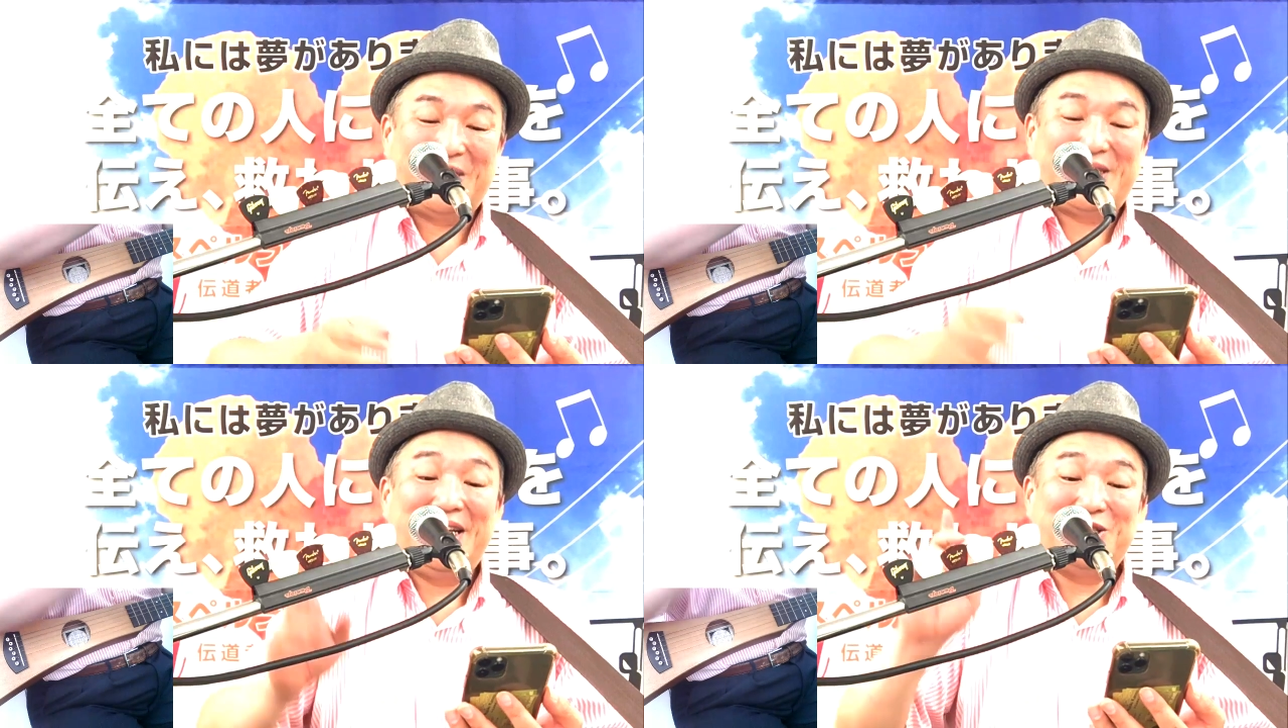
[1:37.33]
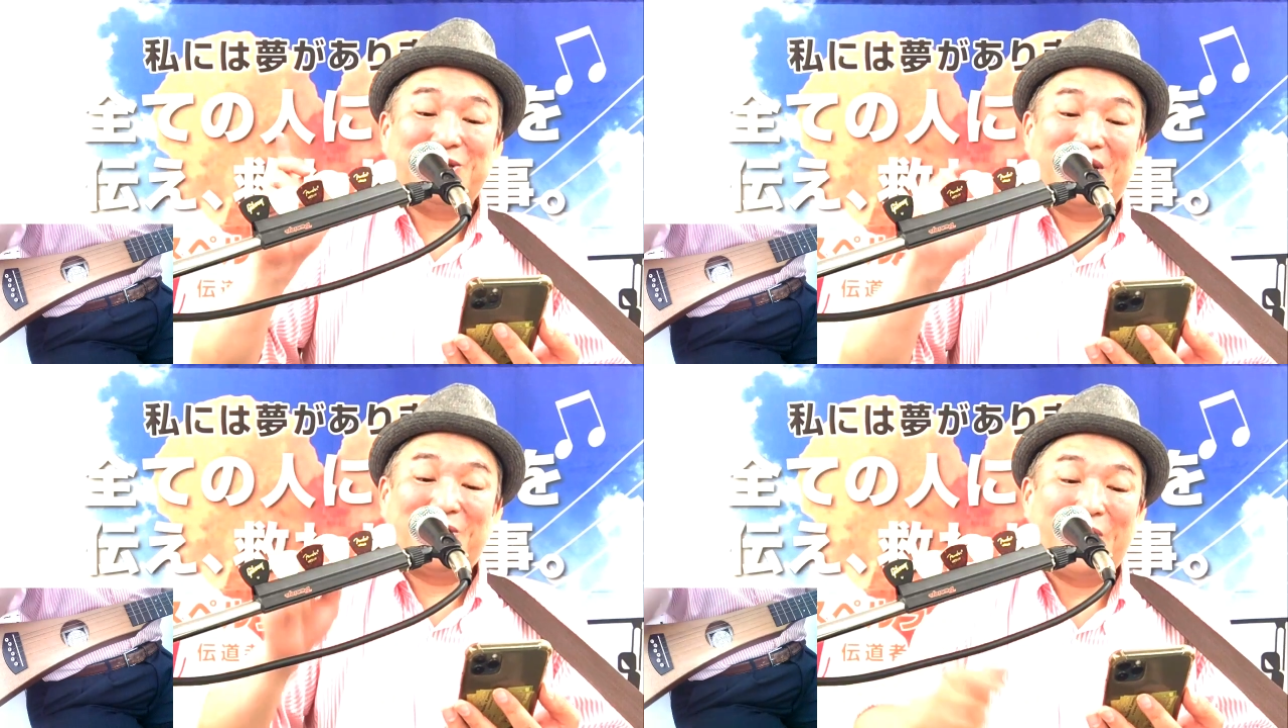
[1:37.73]
まあ聖
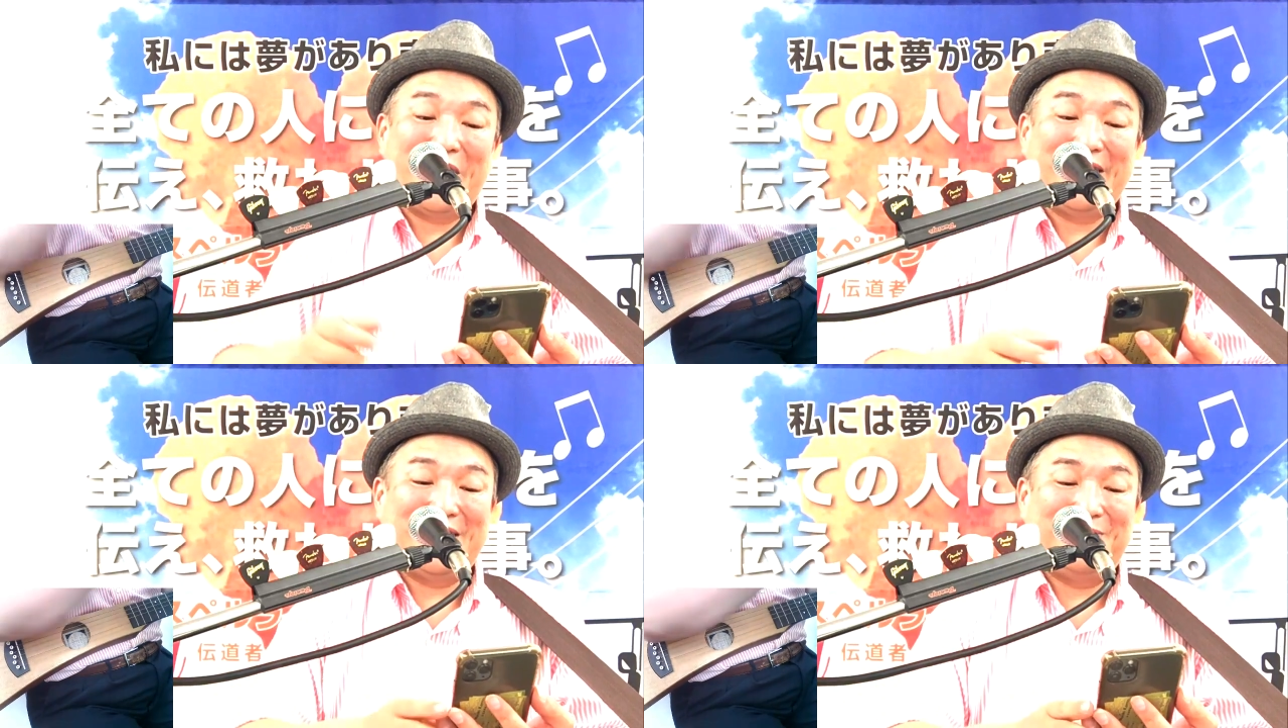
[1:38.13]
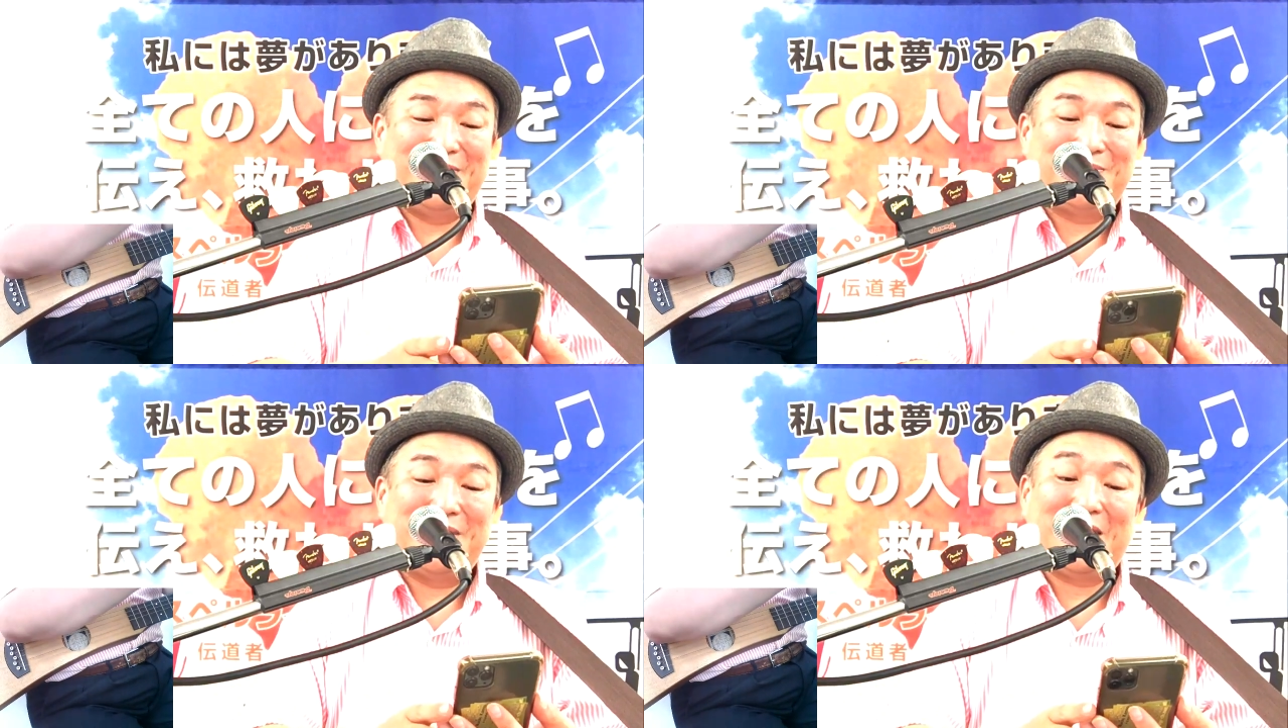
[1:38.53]
書にはこう書いてあり
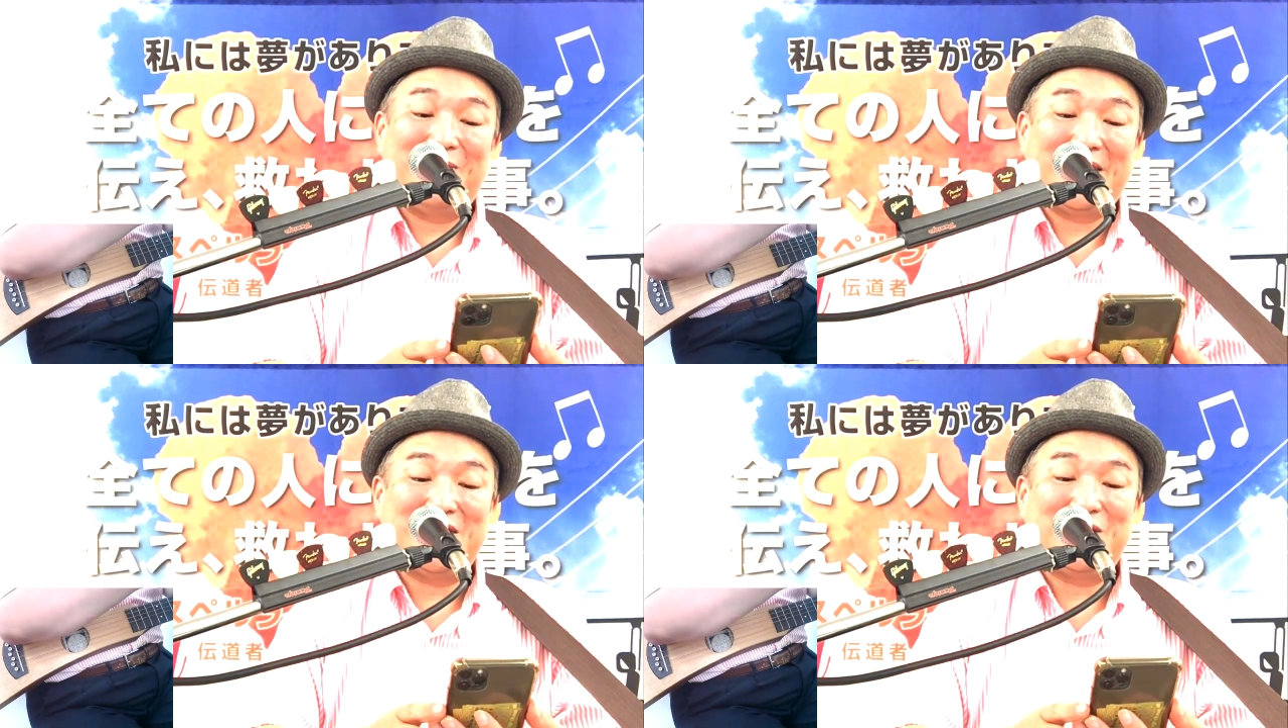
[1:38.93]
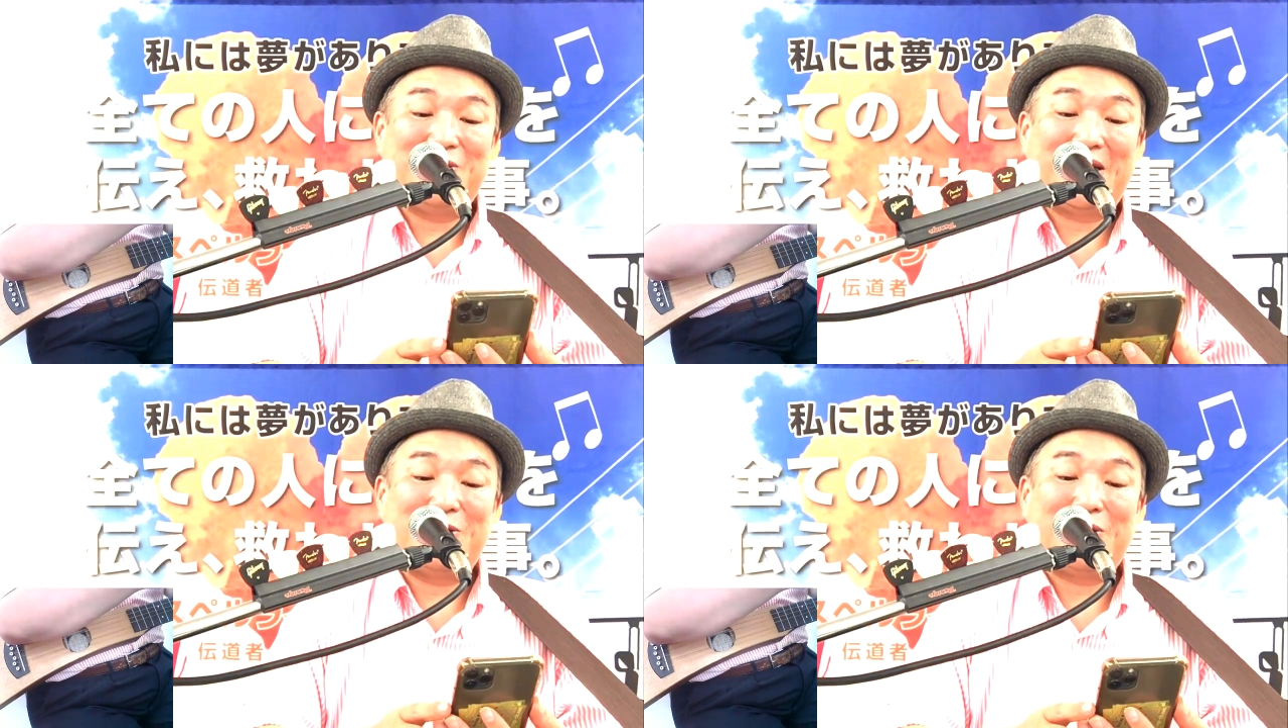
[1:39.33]
ますまた私
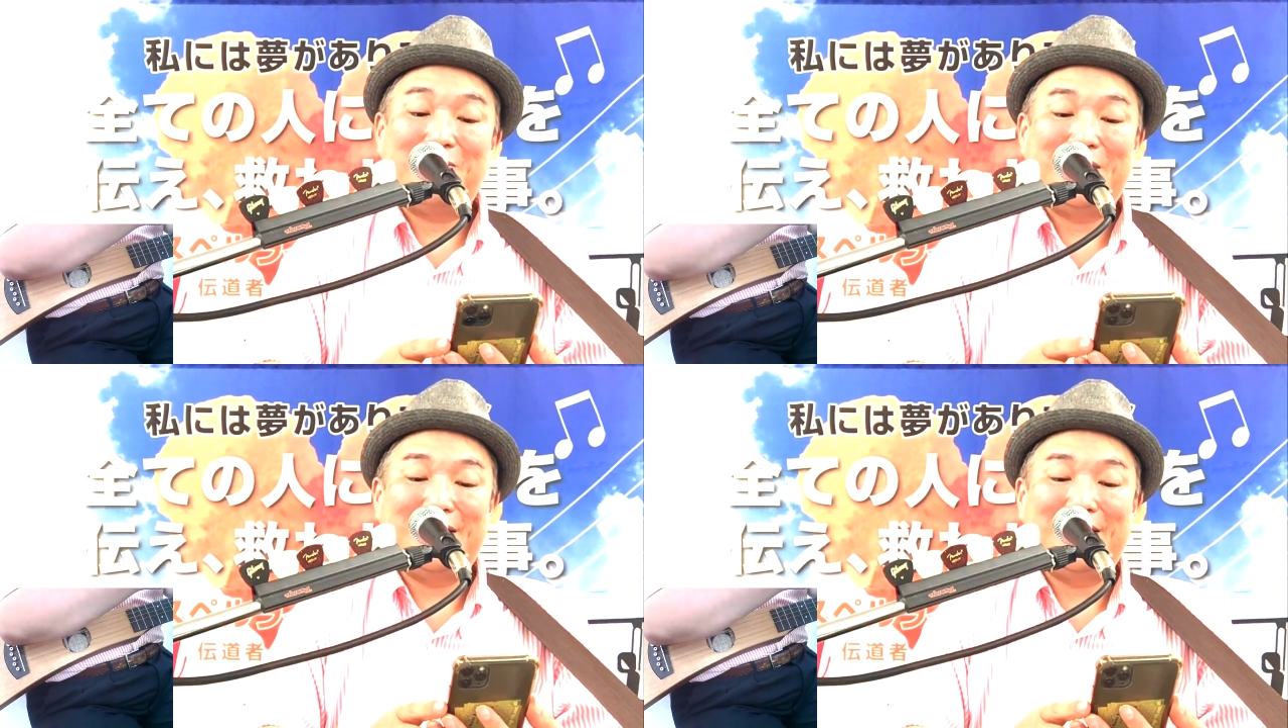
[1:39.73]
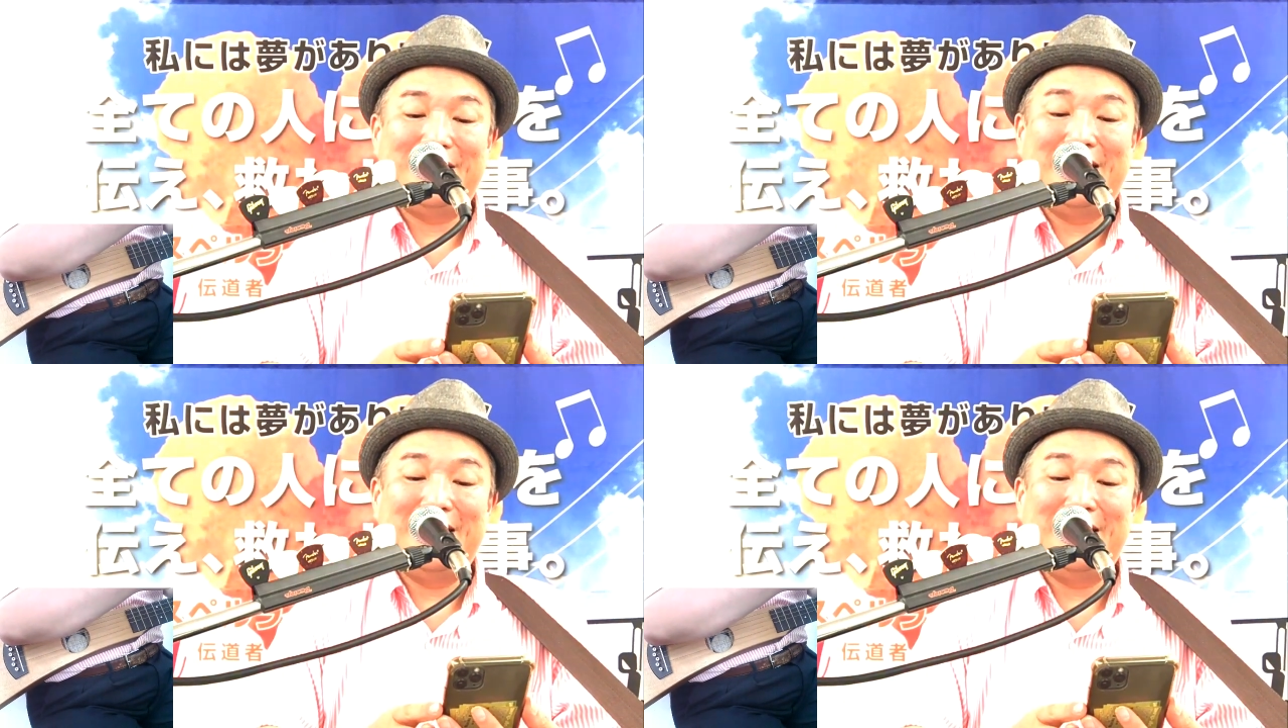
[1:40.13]
の名のために